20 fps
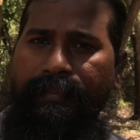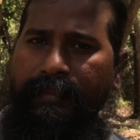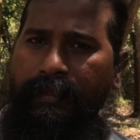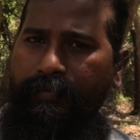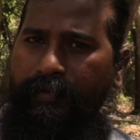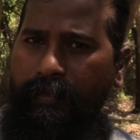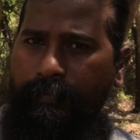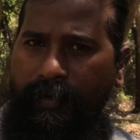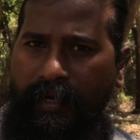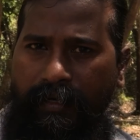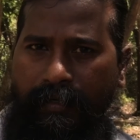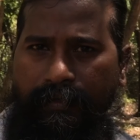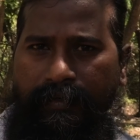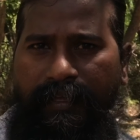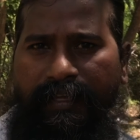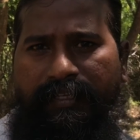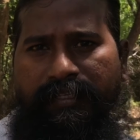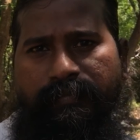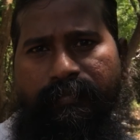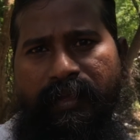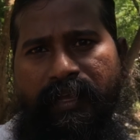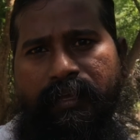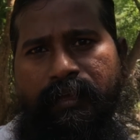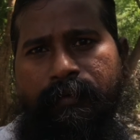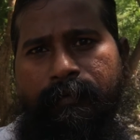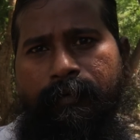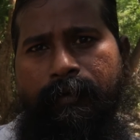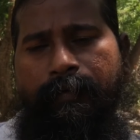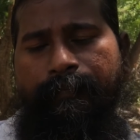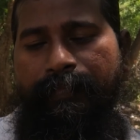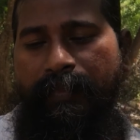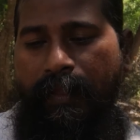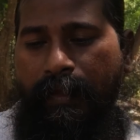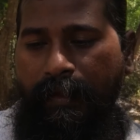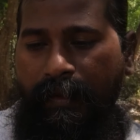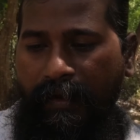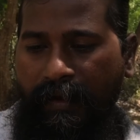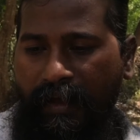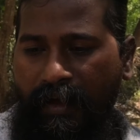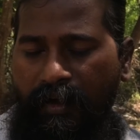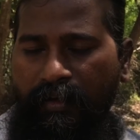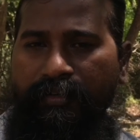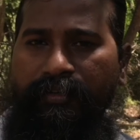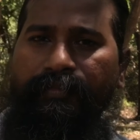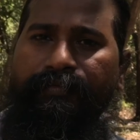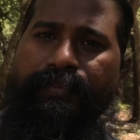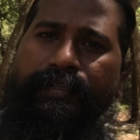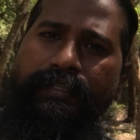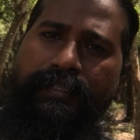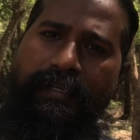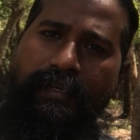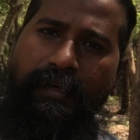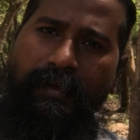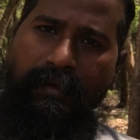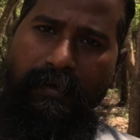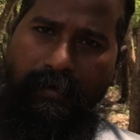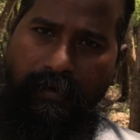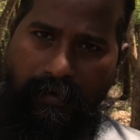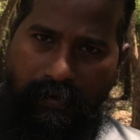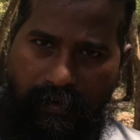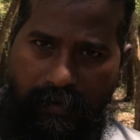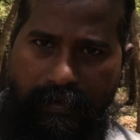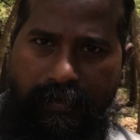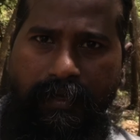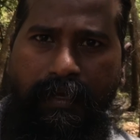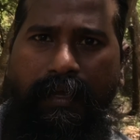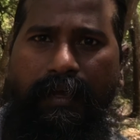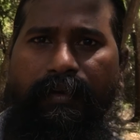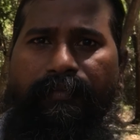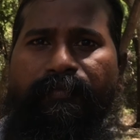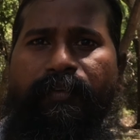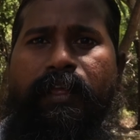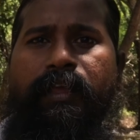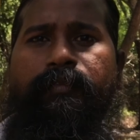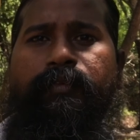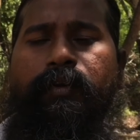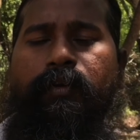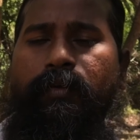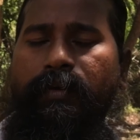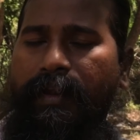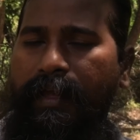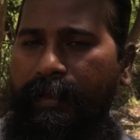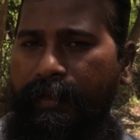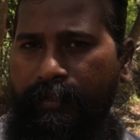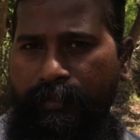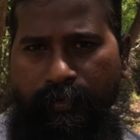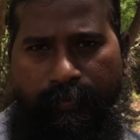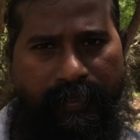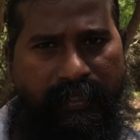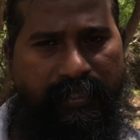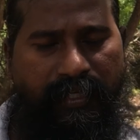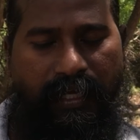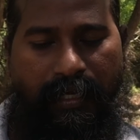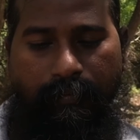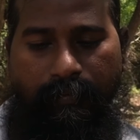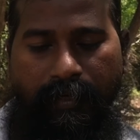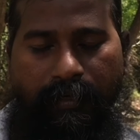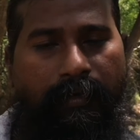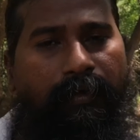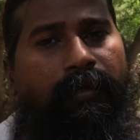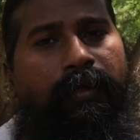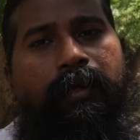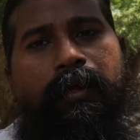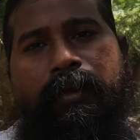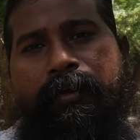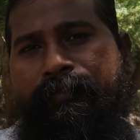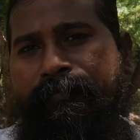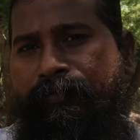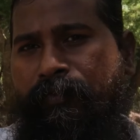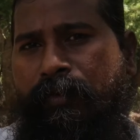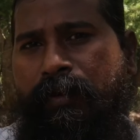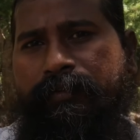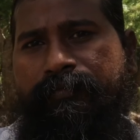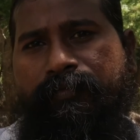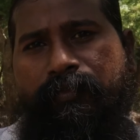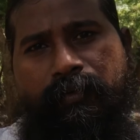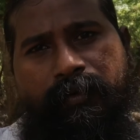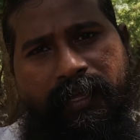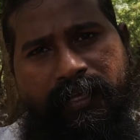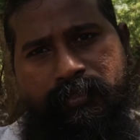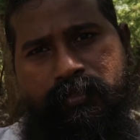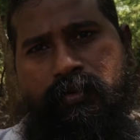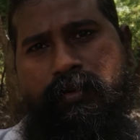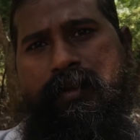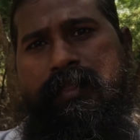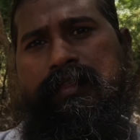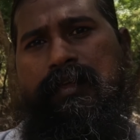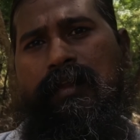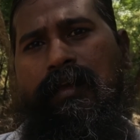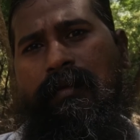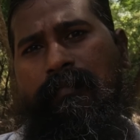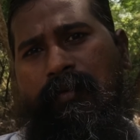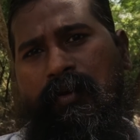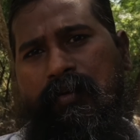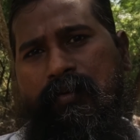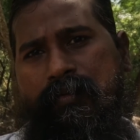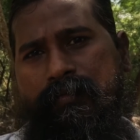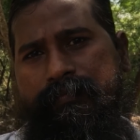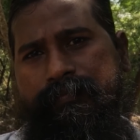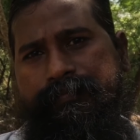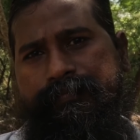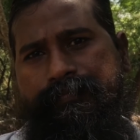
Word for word: எந்த விதமான டேஸ்ட் மேக்கரோ இல்லை ஆர்டிஃபிஷியல் ஃப்ளேவரோ நாங்கள் எதுவுமே சேர்க்க மாட்டோம் ஃபுல் அண்ட் ஃபுல் நேச்சுரலாக தான் நாங்கள் பண்ணுறோம்